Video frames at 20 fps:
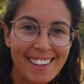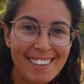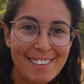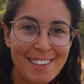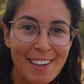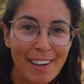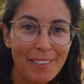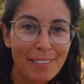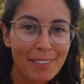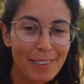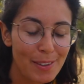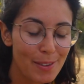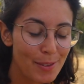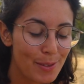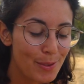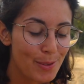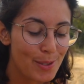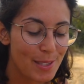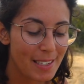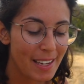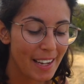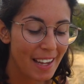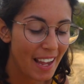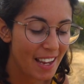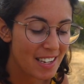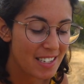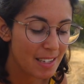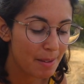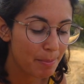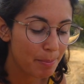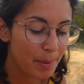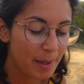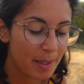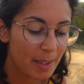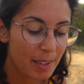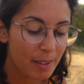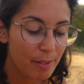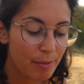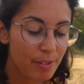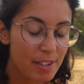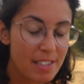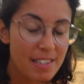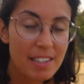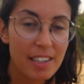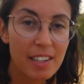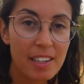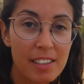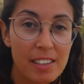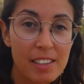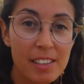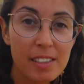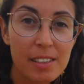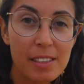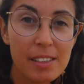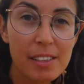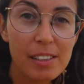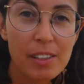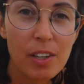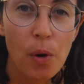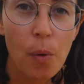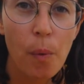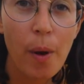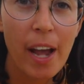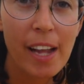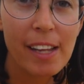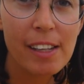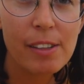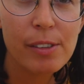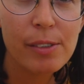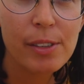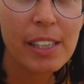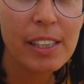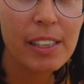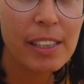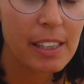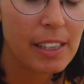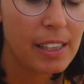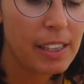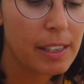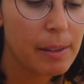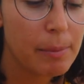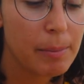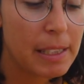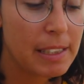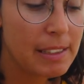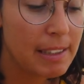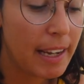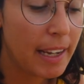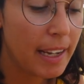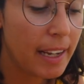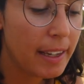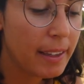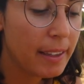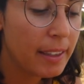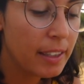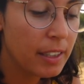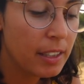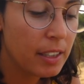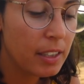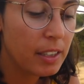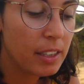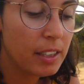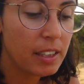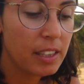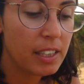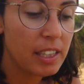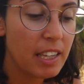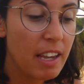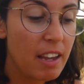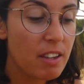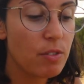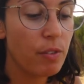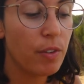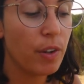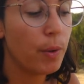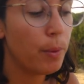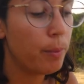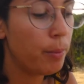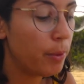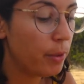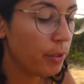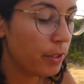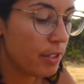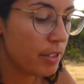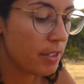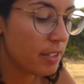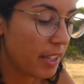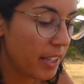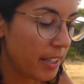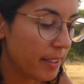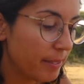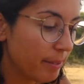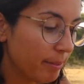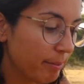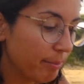Então eu usei esta para fazer eh, com alho e, e manteiga. E acho que ficou bom, não sei.